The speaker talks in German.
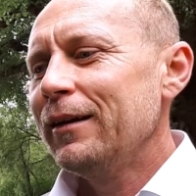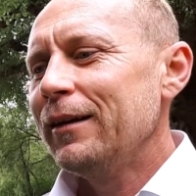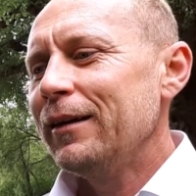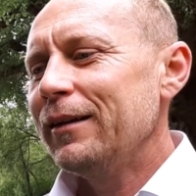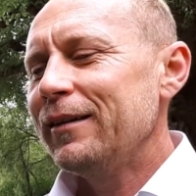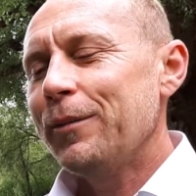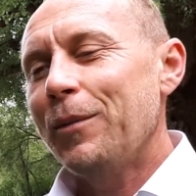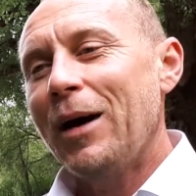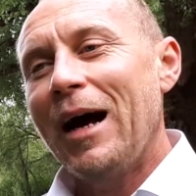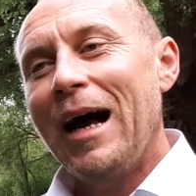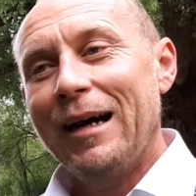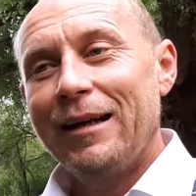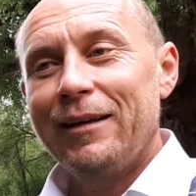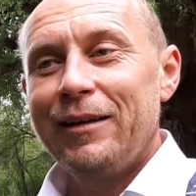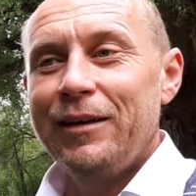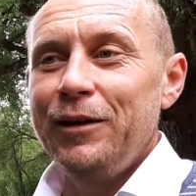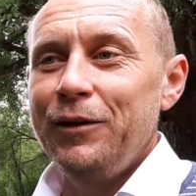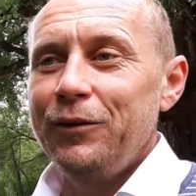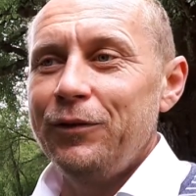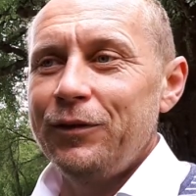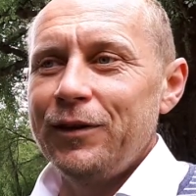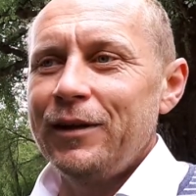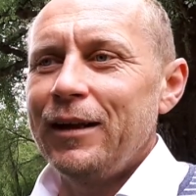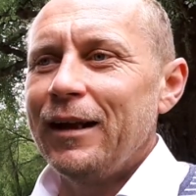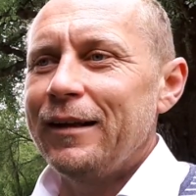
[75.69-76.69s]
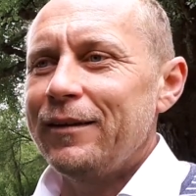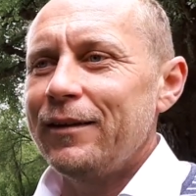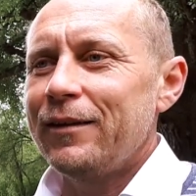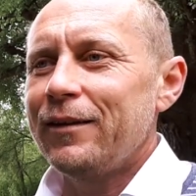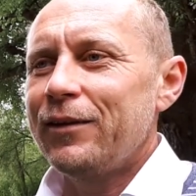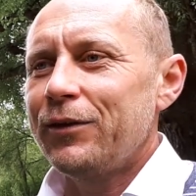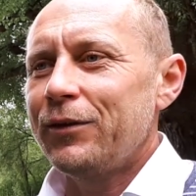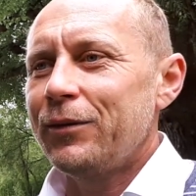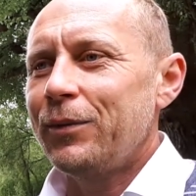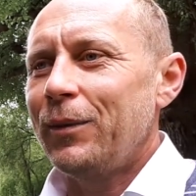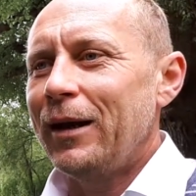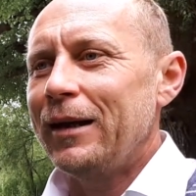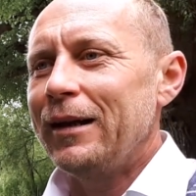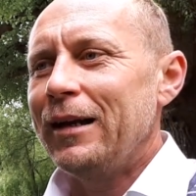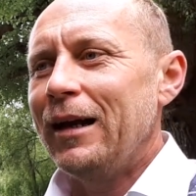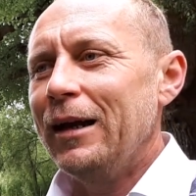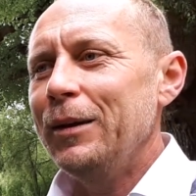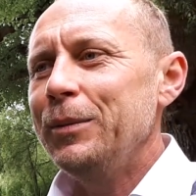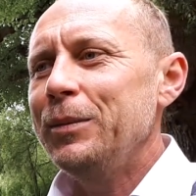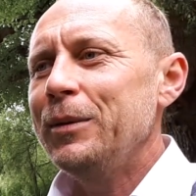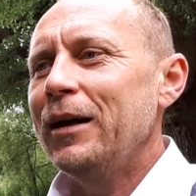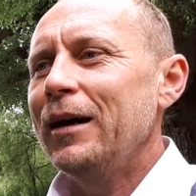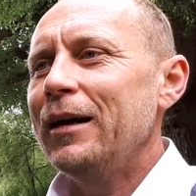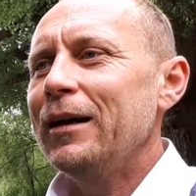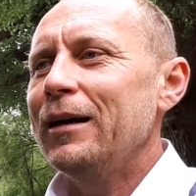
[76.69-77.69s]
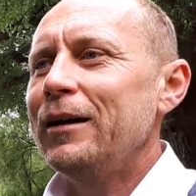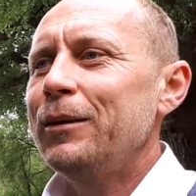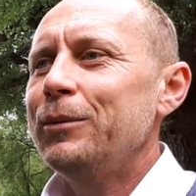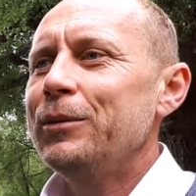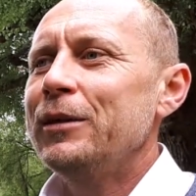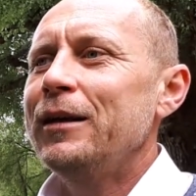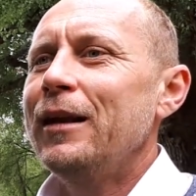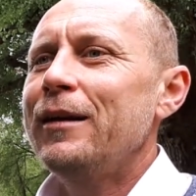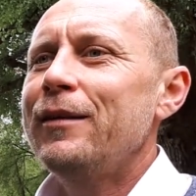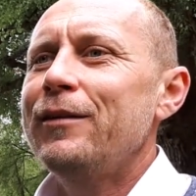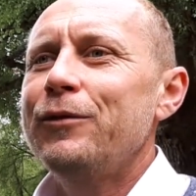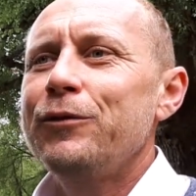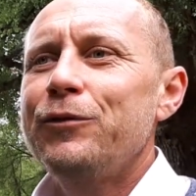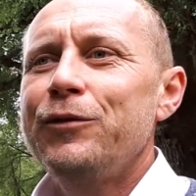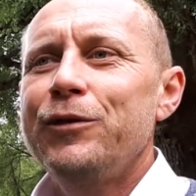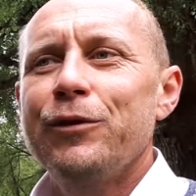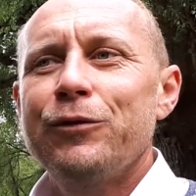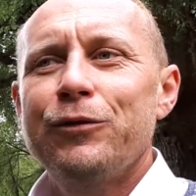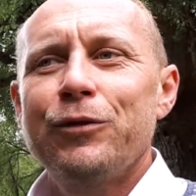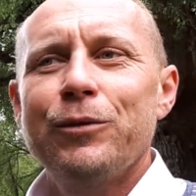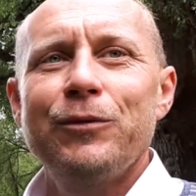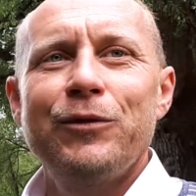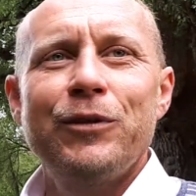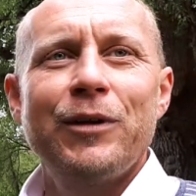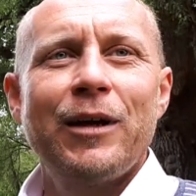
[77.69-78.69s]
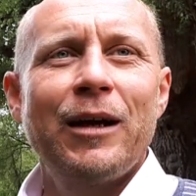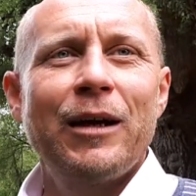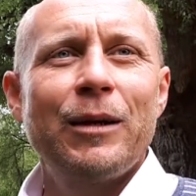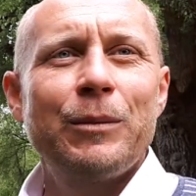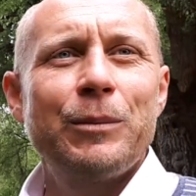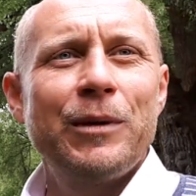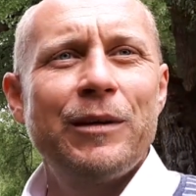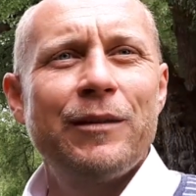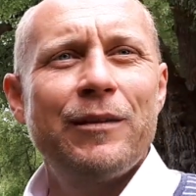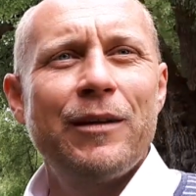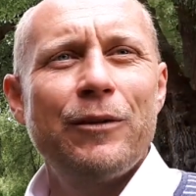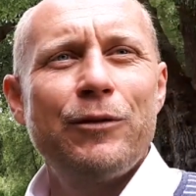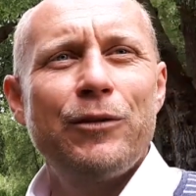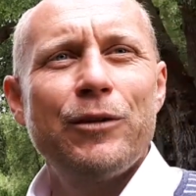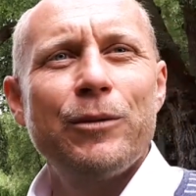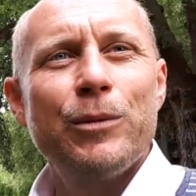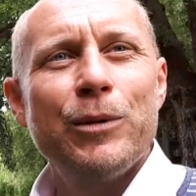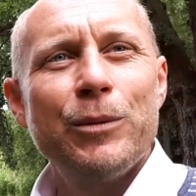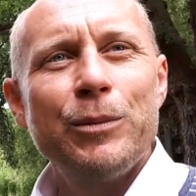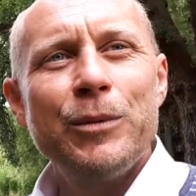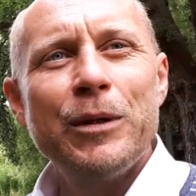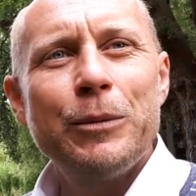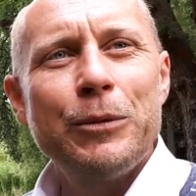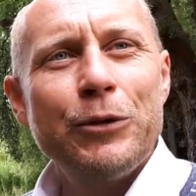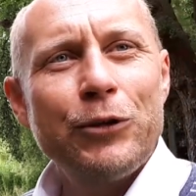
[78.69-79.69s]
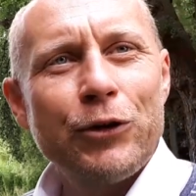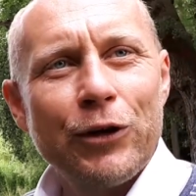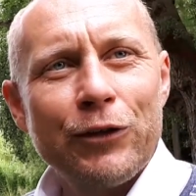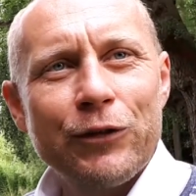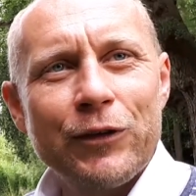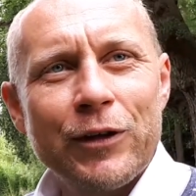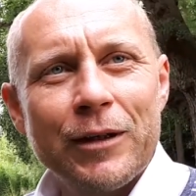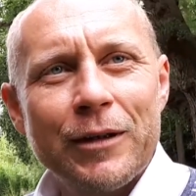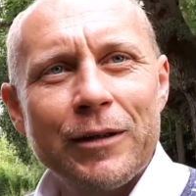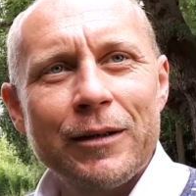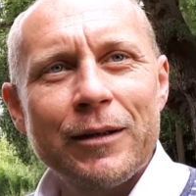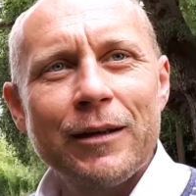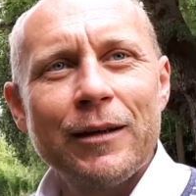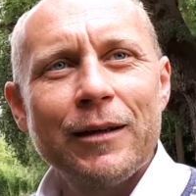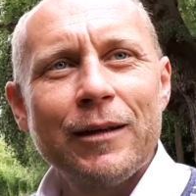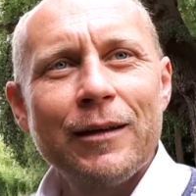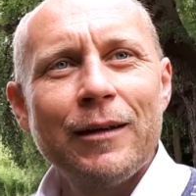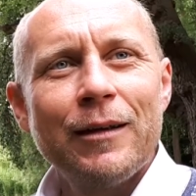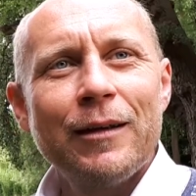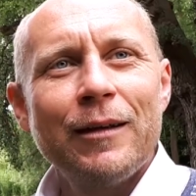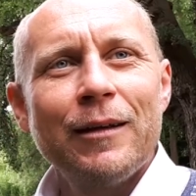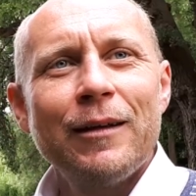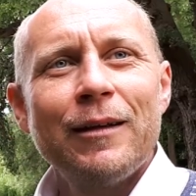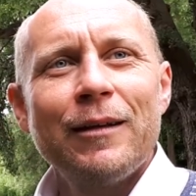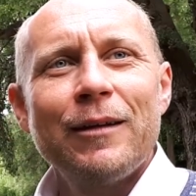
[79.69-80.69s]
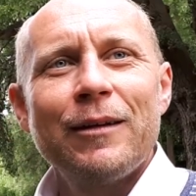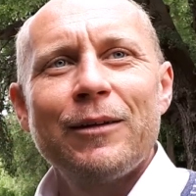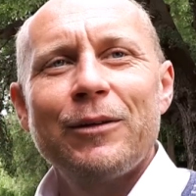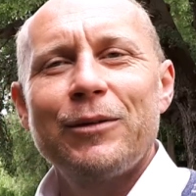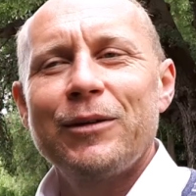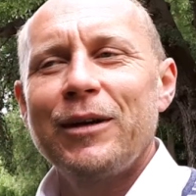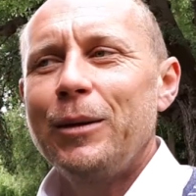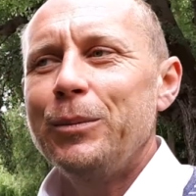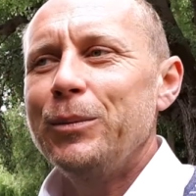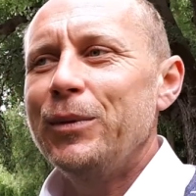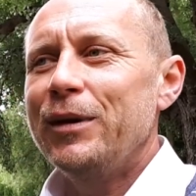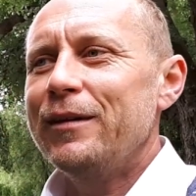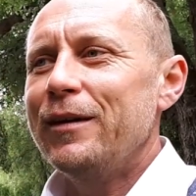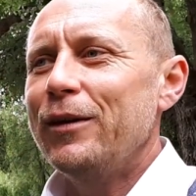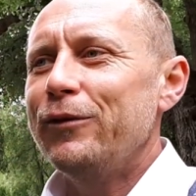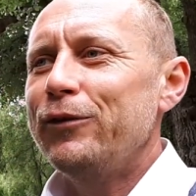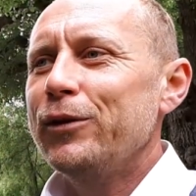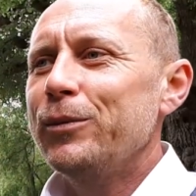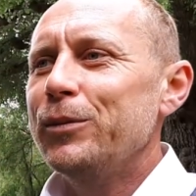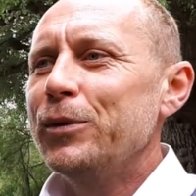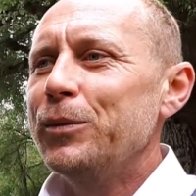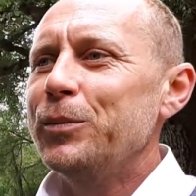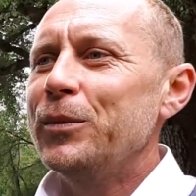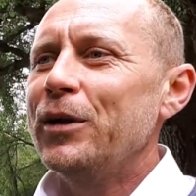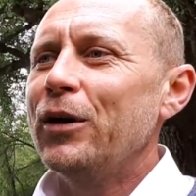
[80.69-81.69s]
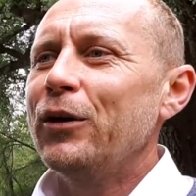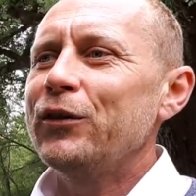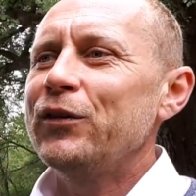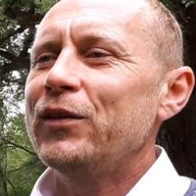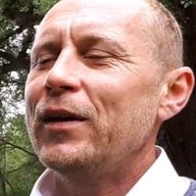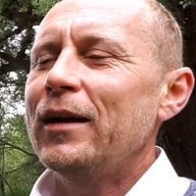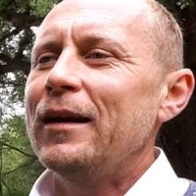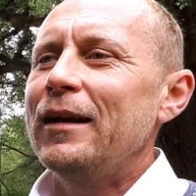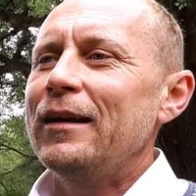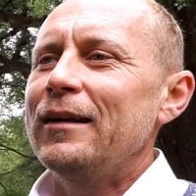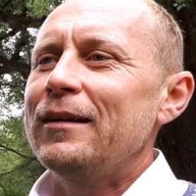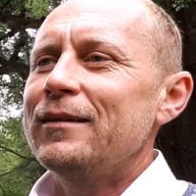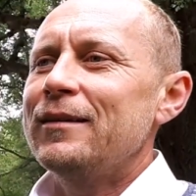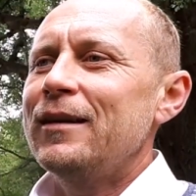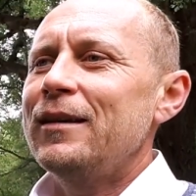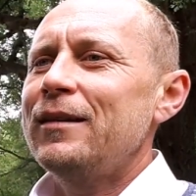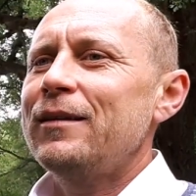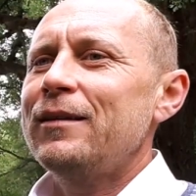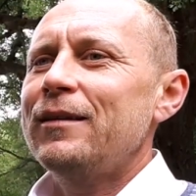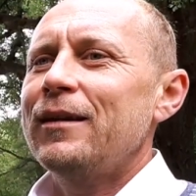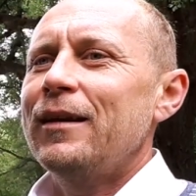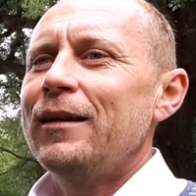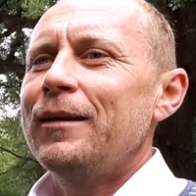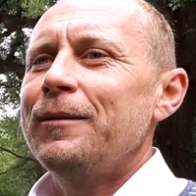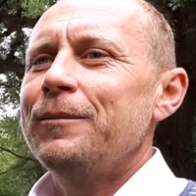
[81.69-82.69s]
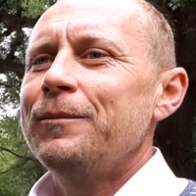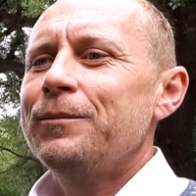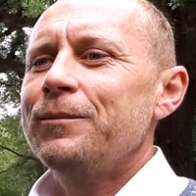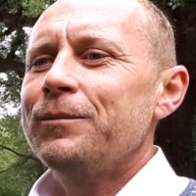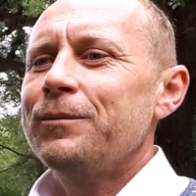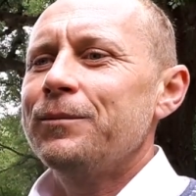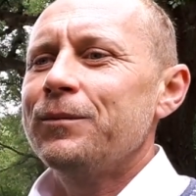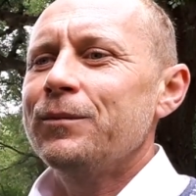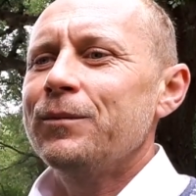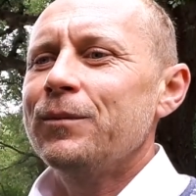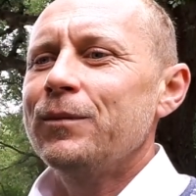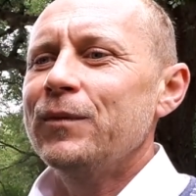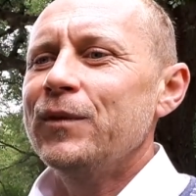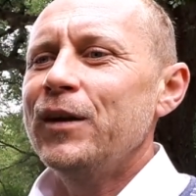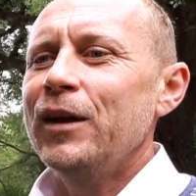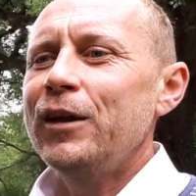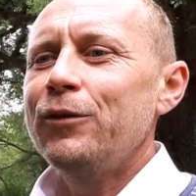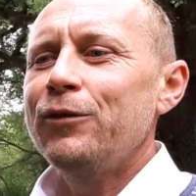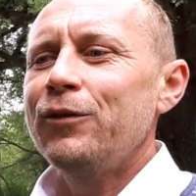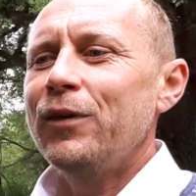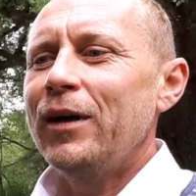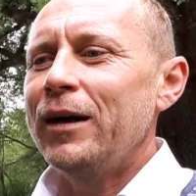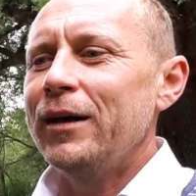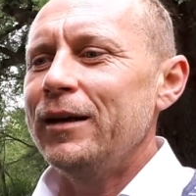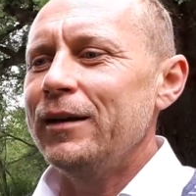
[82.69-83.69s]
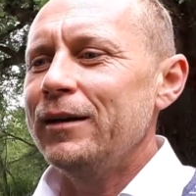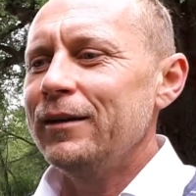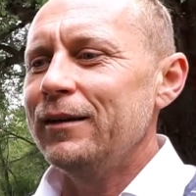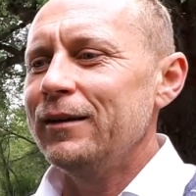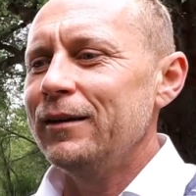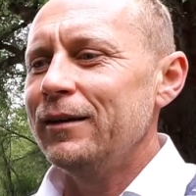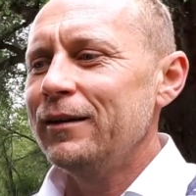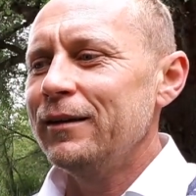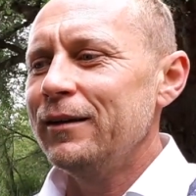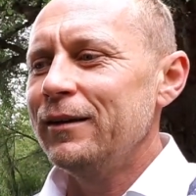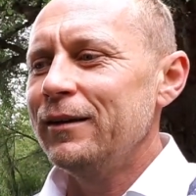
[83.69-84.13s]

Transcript: ich sag mal aktiv die letzten zweieinhalb Jahre, aber die letzten vier, fünf Jahre mich sehr viel mit mir beschäftigt und habe mich sehr viel mit mir auseinandergesetzt. Ähm, nicht, weil